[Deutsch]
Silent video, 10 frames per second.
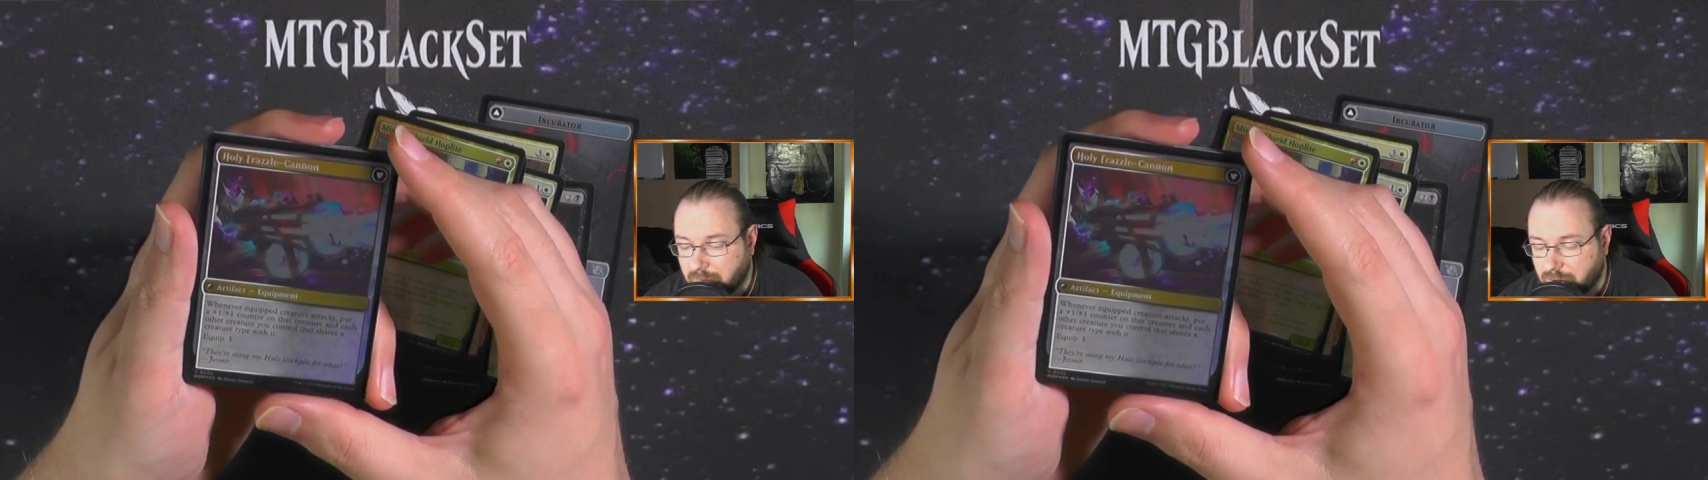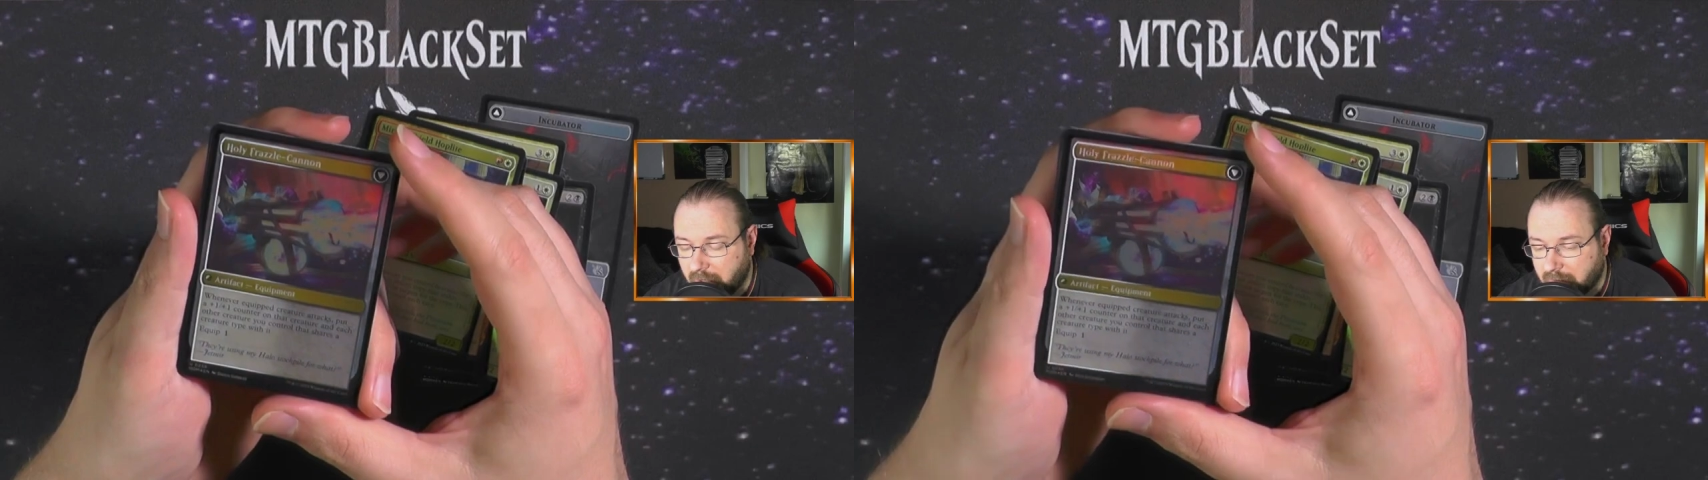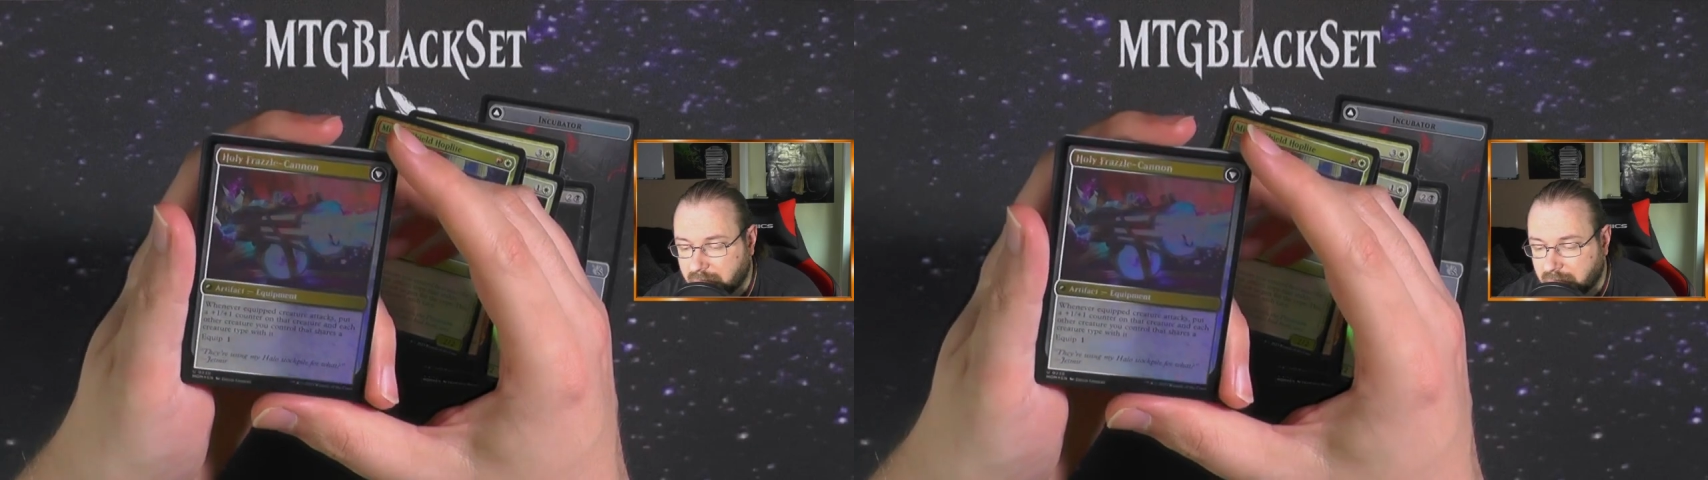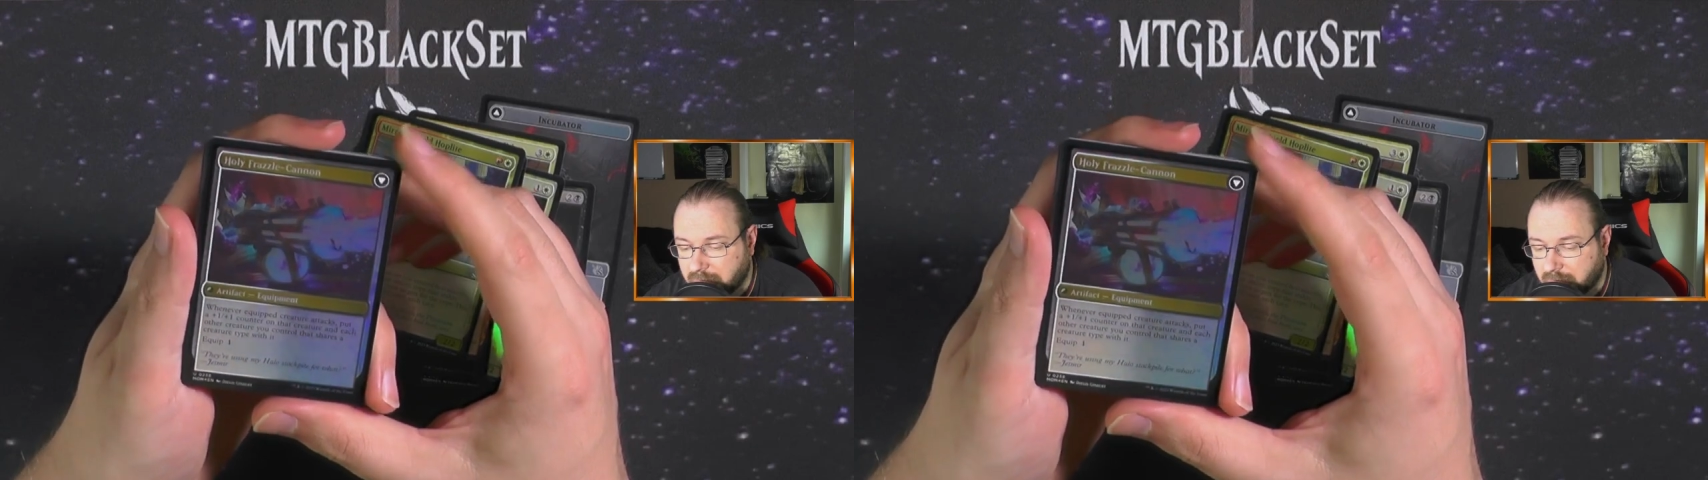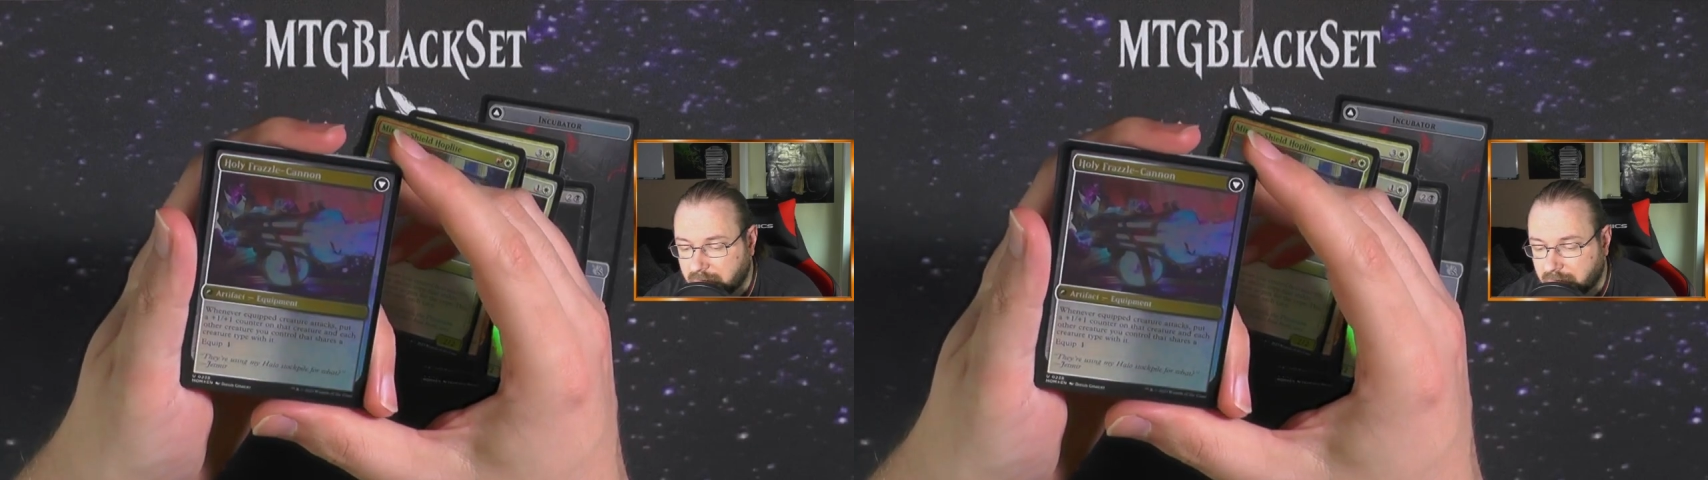shared
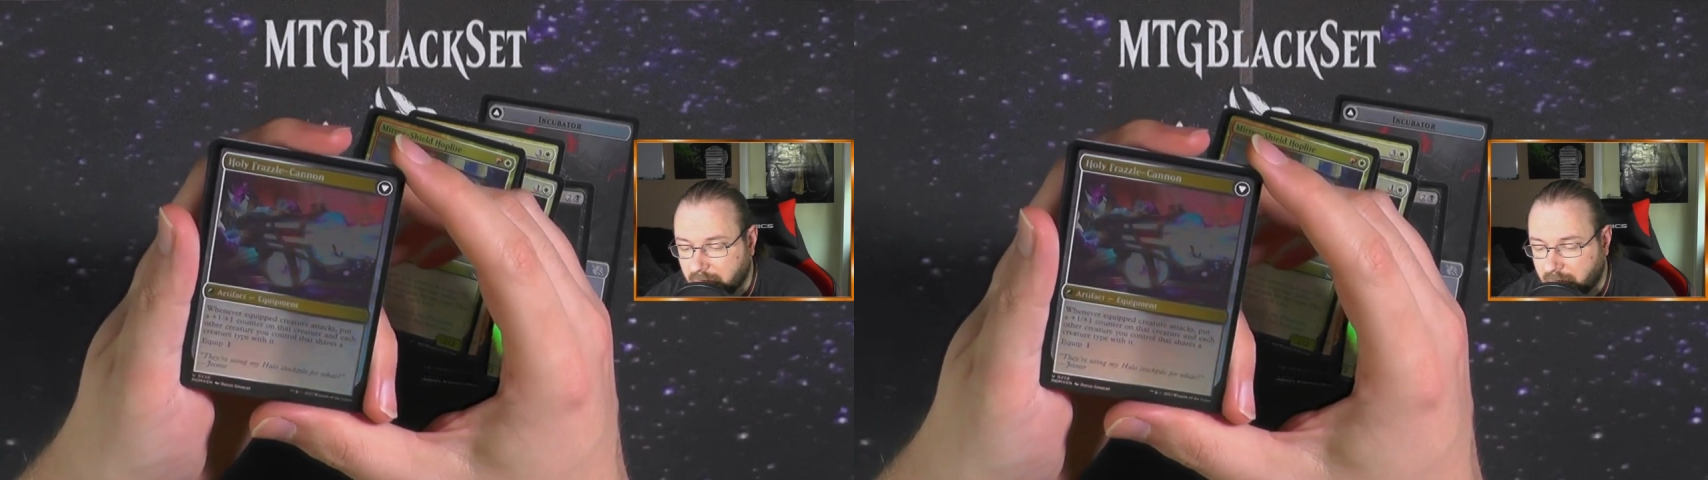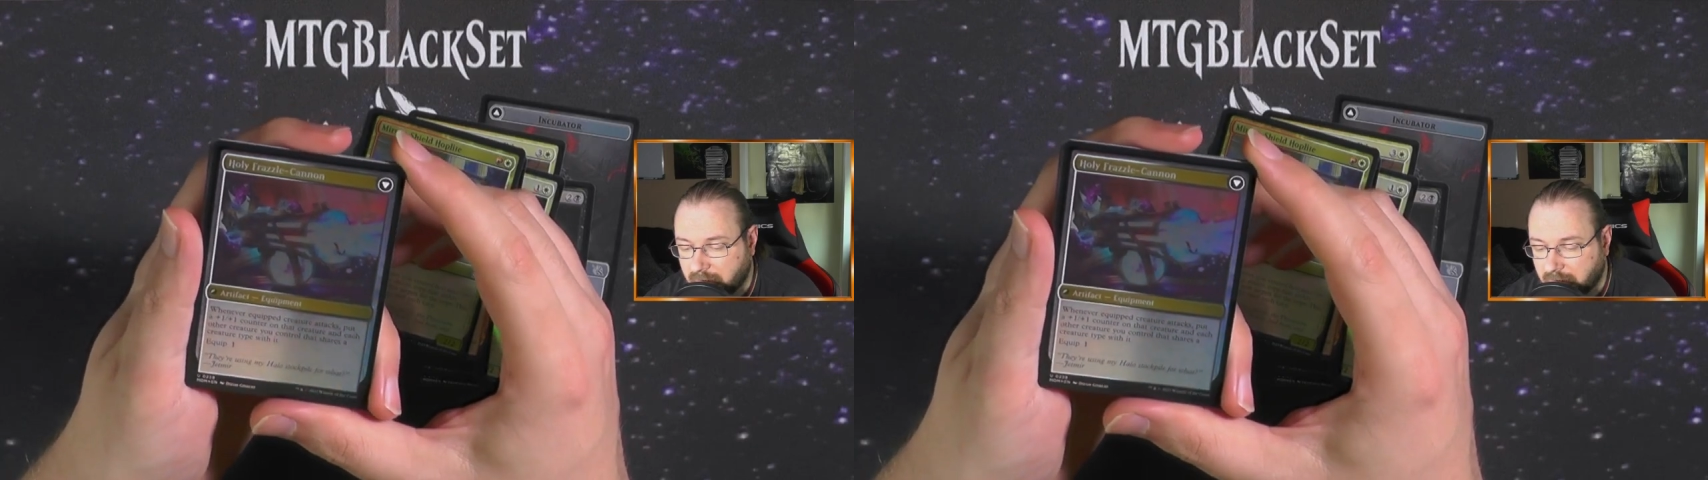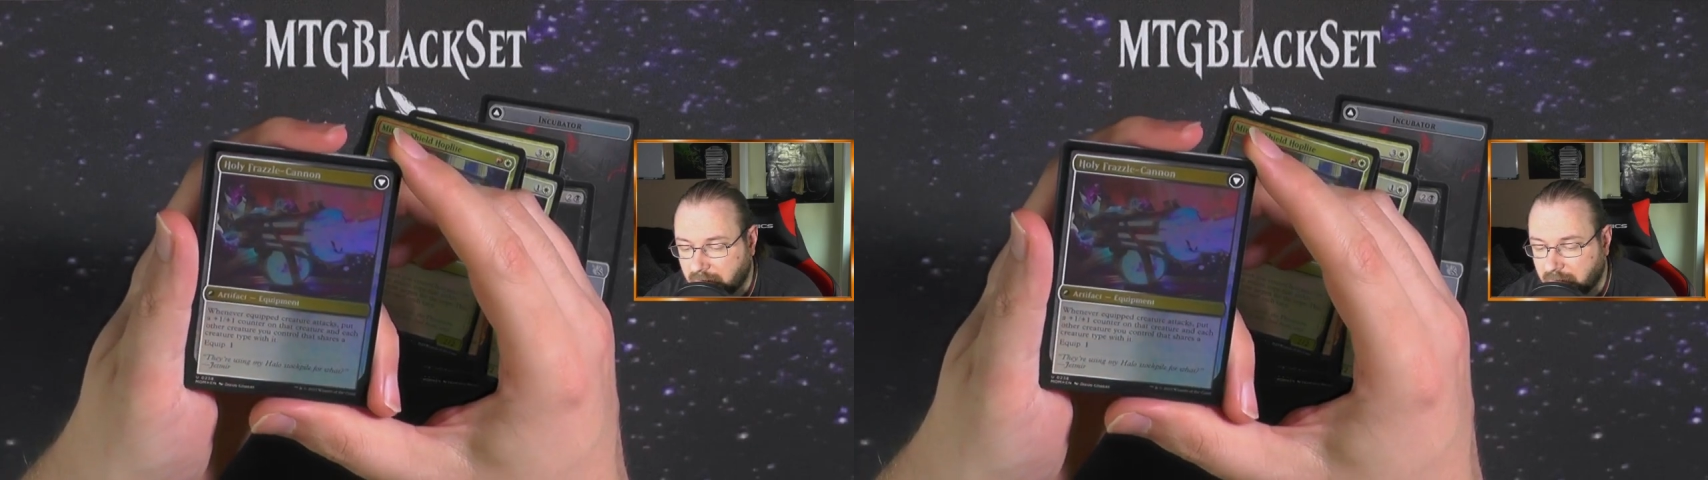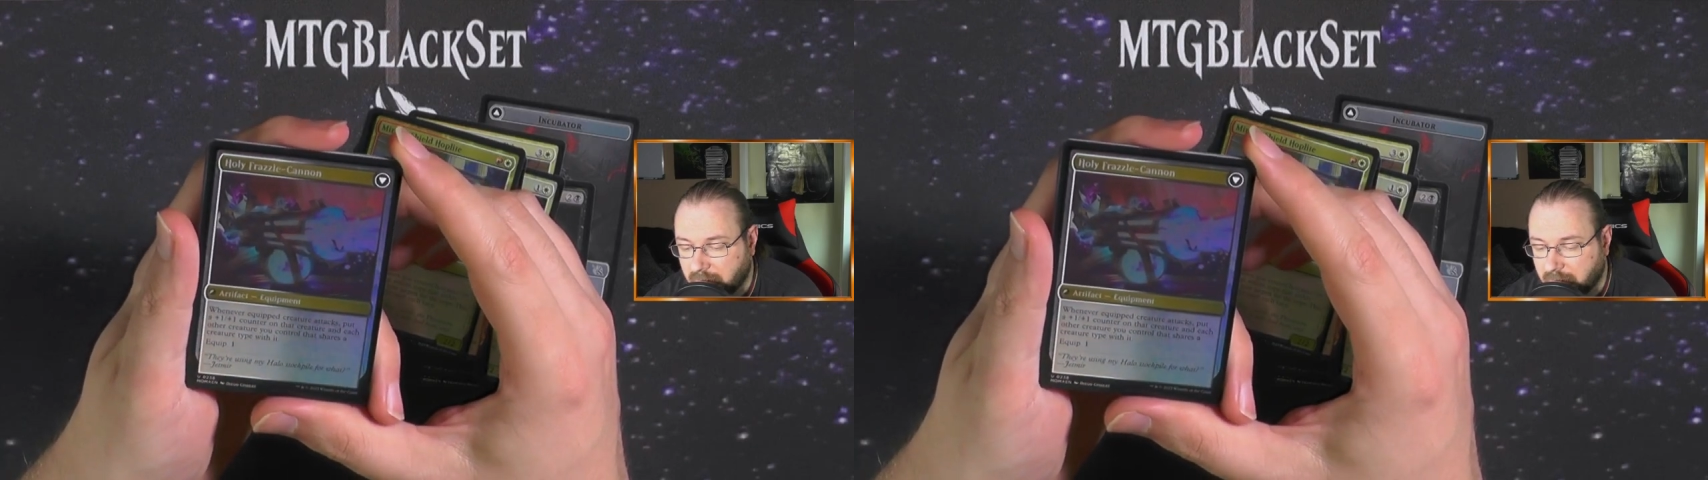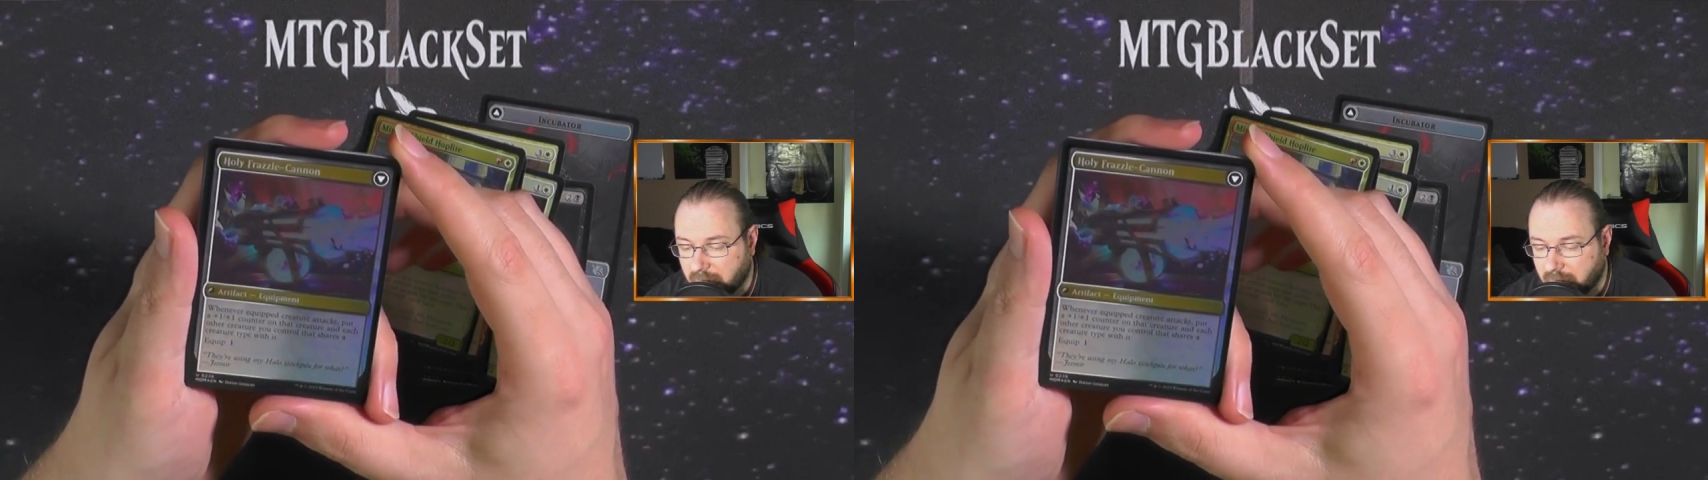wenn man die